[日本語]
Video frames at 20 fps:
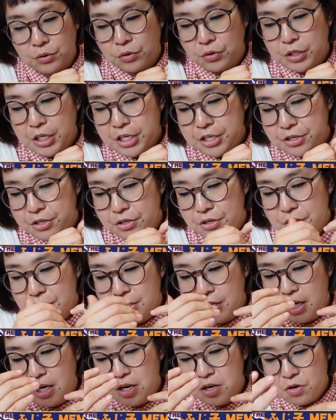その2週
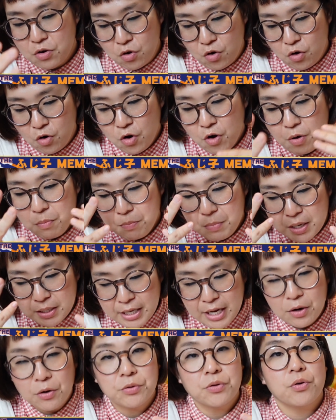間後ま
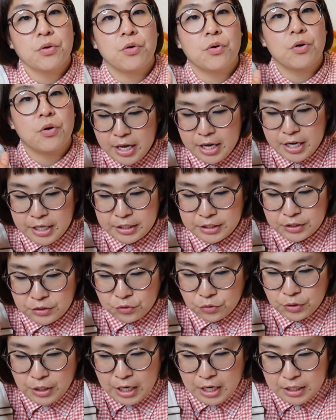でこの
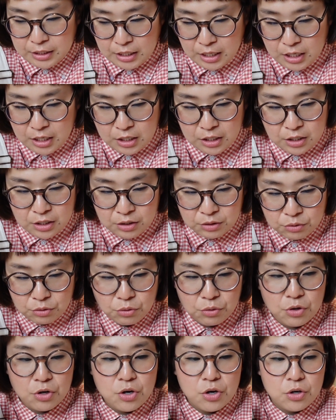エストラーナ
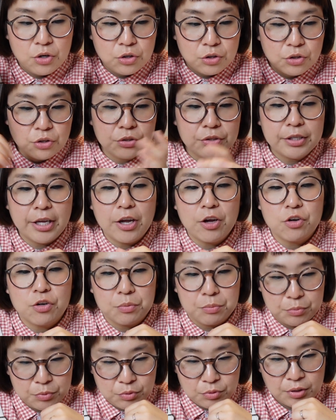とルテ
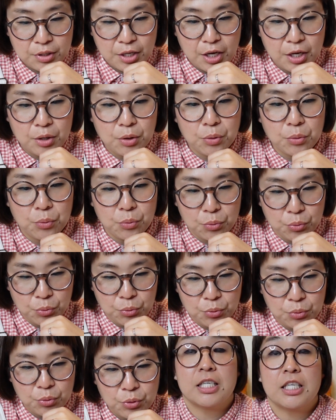ウムってい
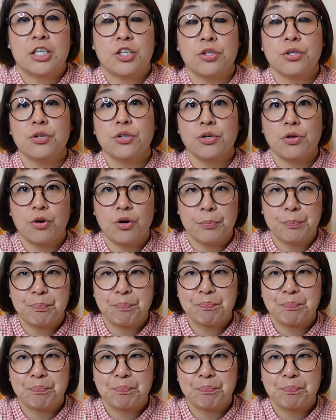う秩序は、